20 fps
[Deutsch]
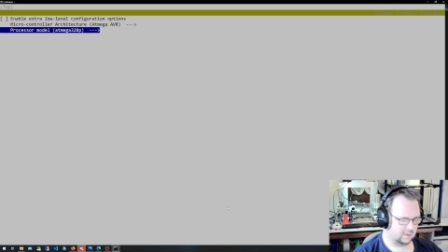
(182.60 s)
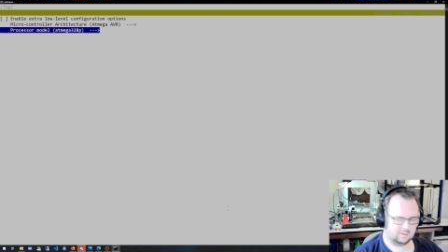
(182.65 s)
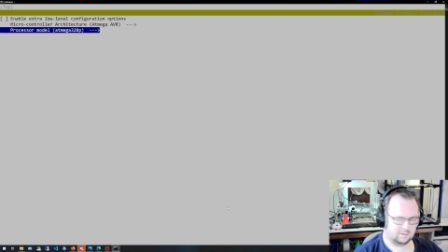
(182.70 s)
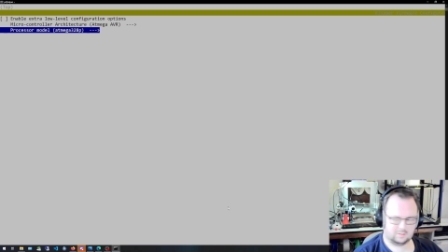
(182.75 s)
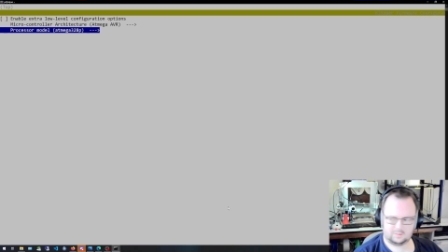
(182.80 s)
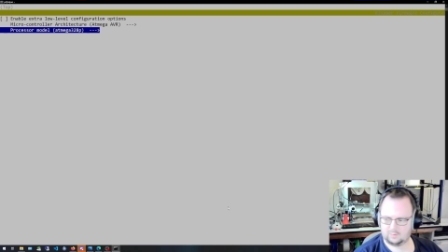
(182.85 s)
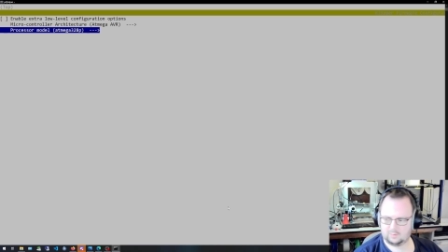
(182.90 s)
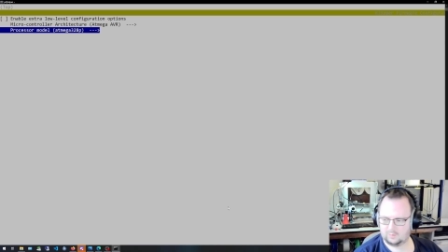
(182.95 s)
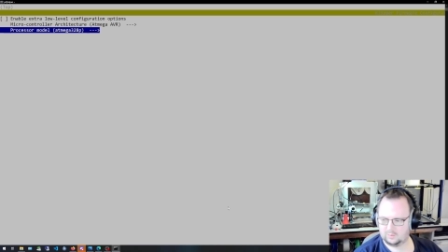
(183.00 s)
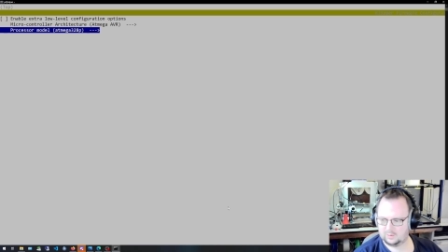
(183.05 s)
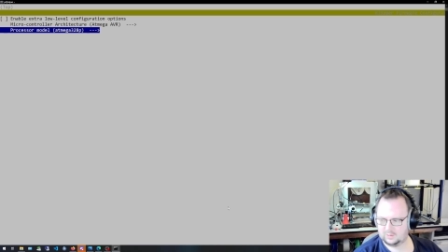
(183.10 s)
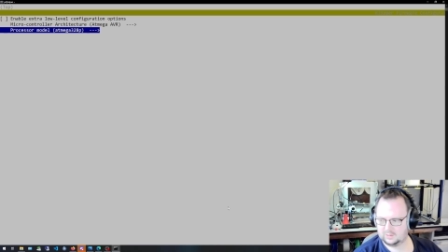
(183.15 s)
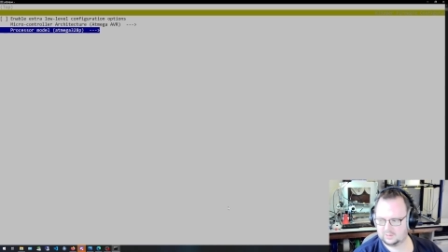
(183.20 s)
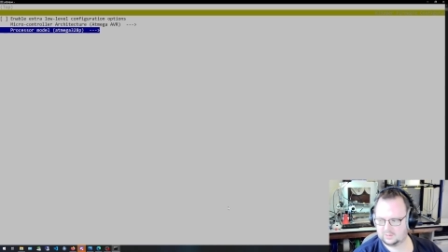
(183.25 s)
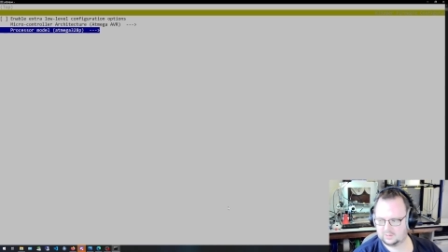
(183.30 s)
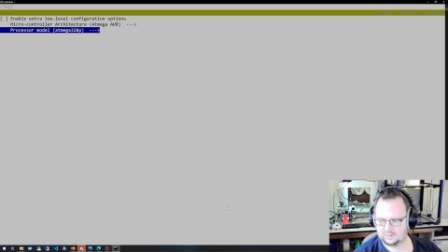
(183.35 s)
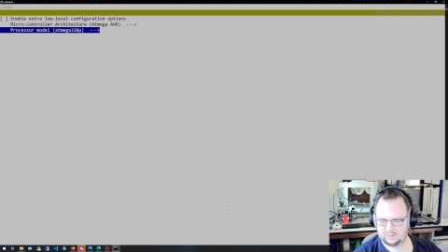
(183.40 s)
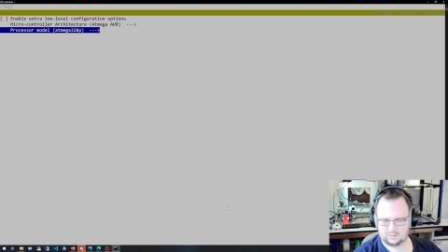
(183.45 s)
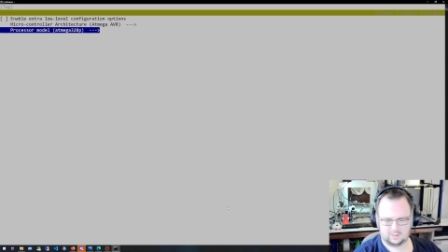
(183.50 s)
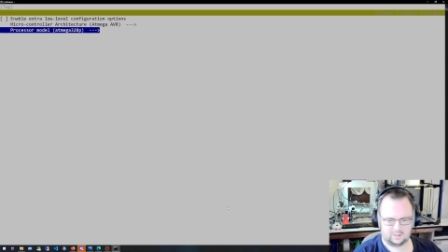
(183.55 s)

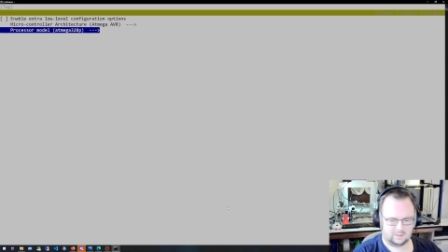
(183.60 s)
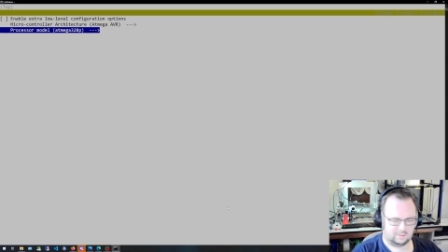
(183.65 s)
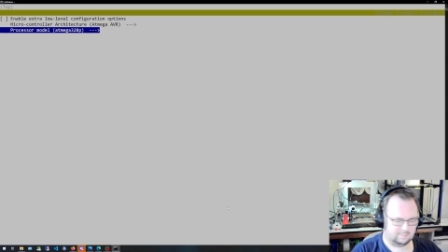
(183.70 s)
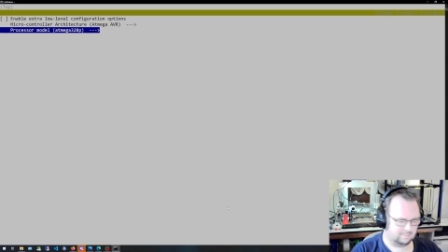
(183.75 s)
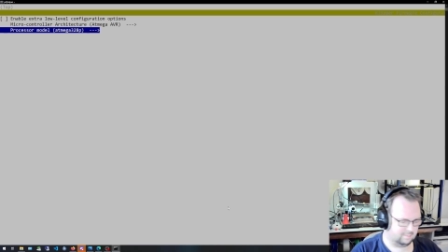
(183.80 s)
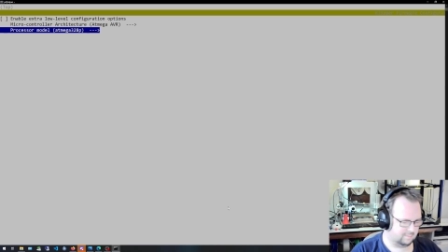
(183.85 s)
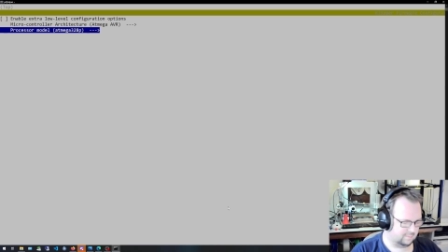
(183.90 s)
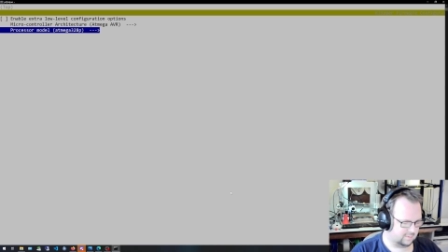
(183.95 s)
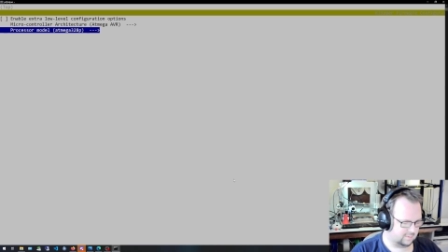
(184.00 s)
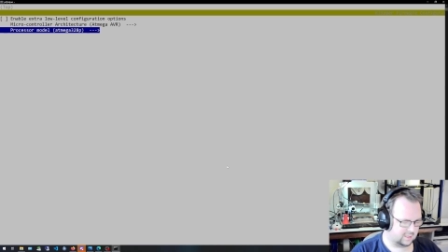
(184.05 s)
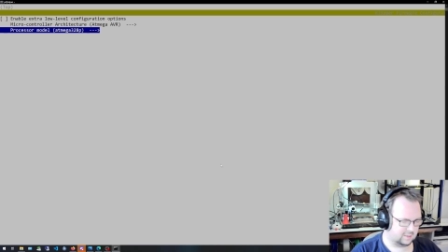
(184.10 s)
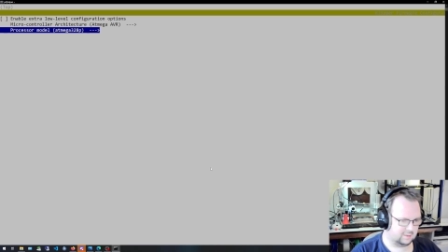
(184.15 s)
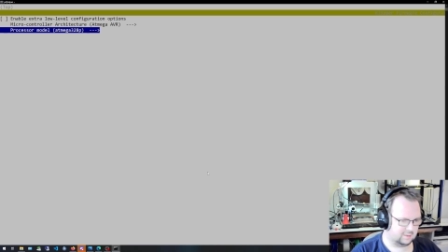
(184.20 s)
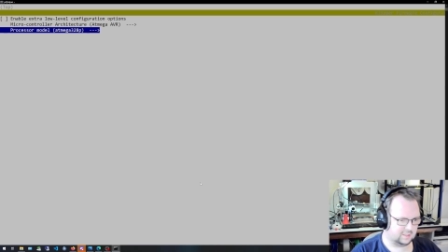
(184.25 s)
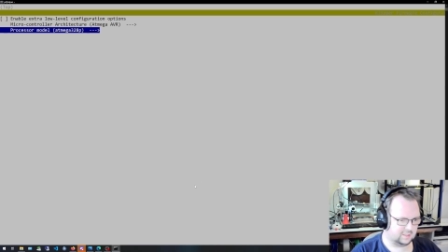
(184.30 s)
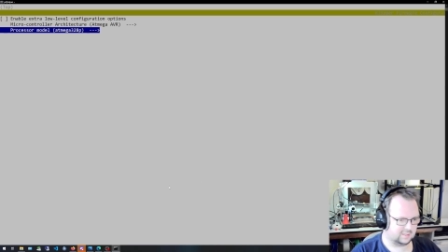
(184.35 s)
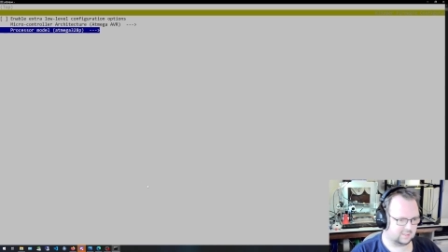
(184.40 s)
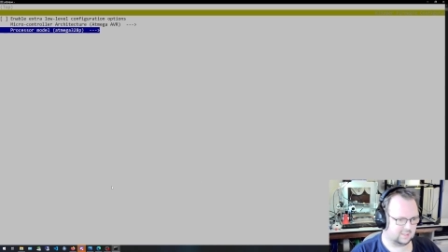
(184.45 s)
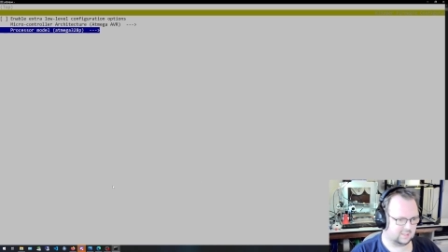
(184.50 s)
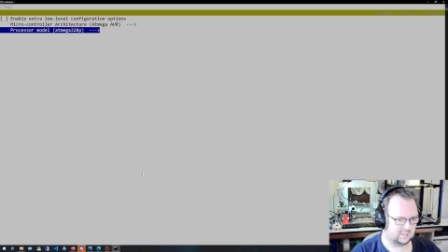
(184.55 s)
und ähm, dadurch,
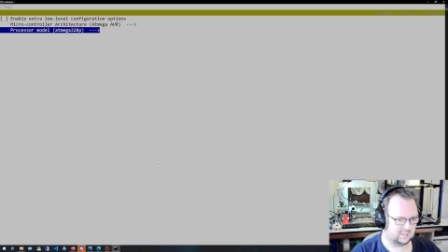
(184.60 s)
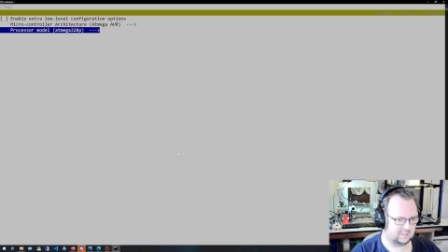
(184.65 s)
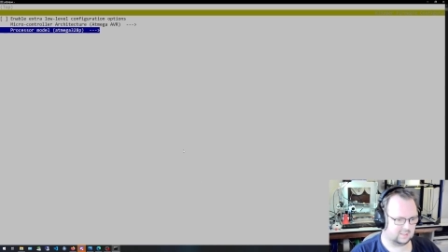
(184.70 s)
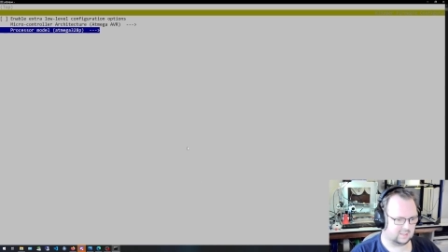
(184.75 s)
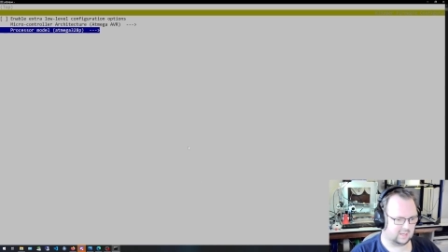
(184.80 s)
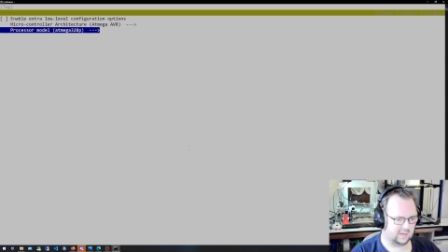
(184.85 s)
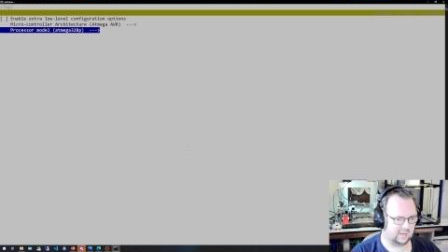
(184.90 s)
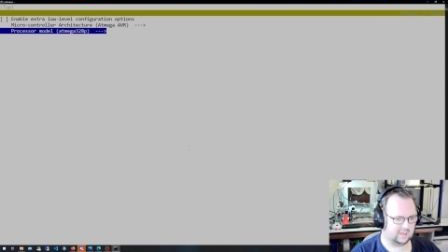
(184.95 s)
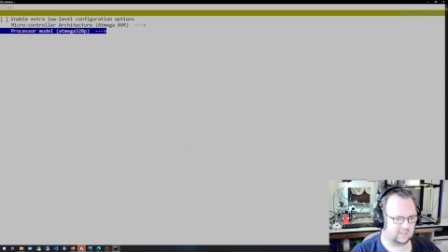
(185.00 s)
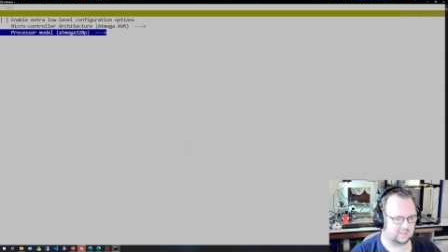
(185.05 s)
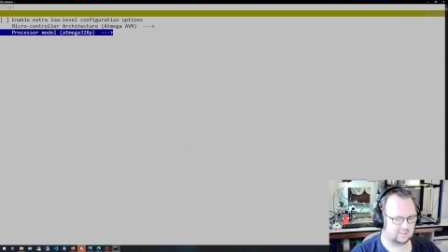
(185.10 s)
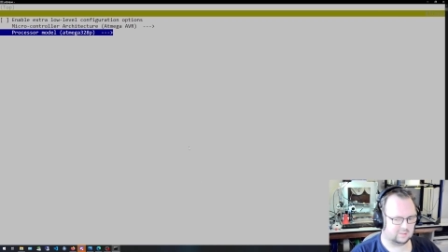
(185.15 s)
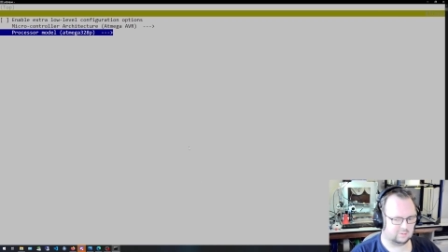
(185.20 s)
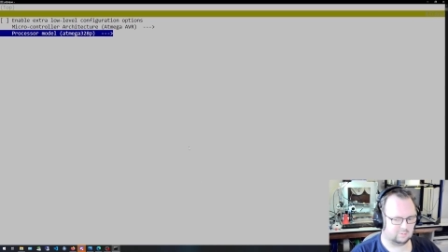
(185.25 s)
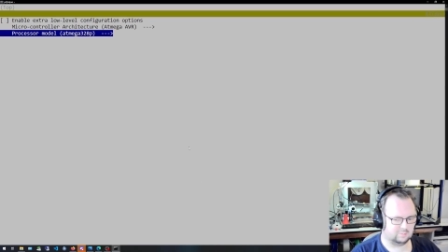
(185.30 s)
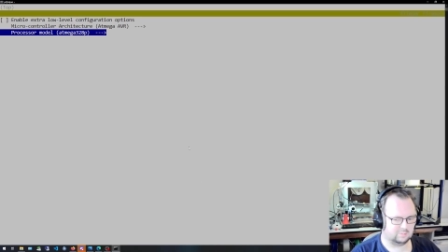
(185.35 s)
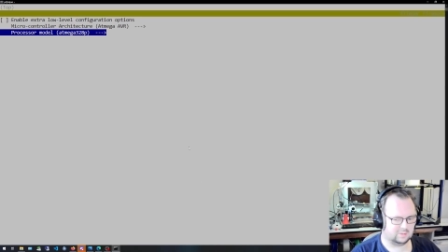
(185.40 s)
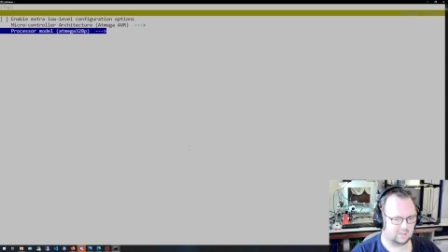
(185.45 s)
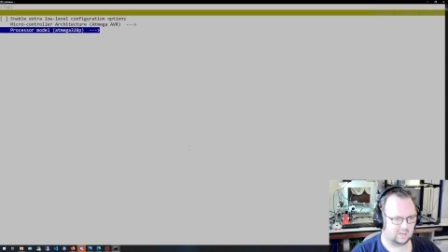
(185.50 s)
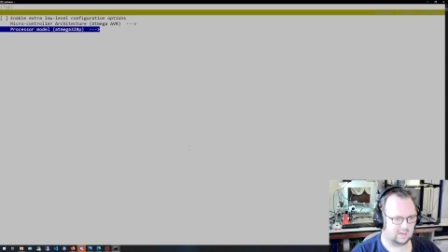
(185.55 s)
dass ich jetzt
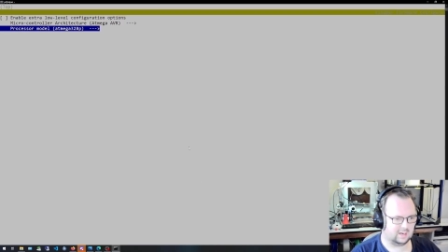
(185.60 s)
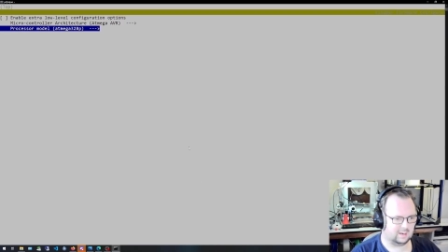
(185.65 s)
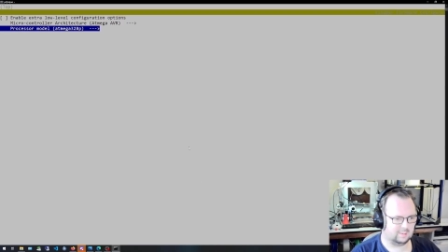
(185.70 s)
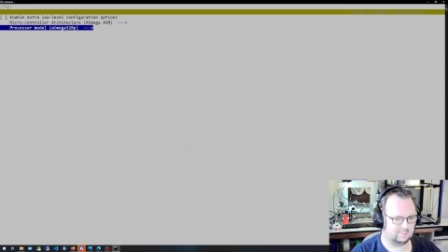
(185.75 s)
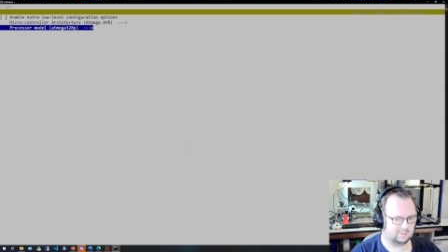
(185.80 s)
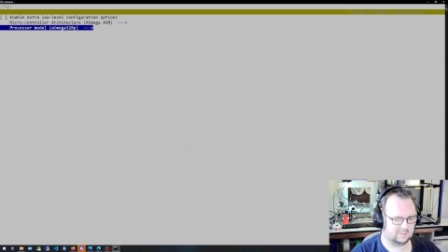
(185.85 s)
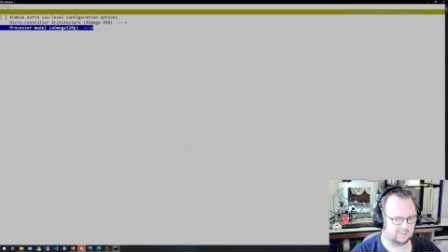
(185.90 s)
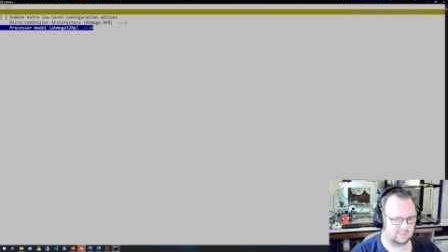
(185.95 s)
reingezoomt habe,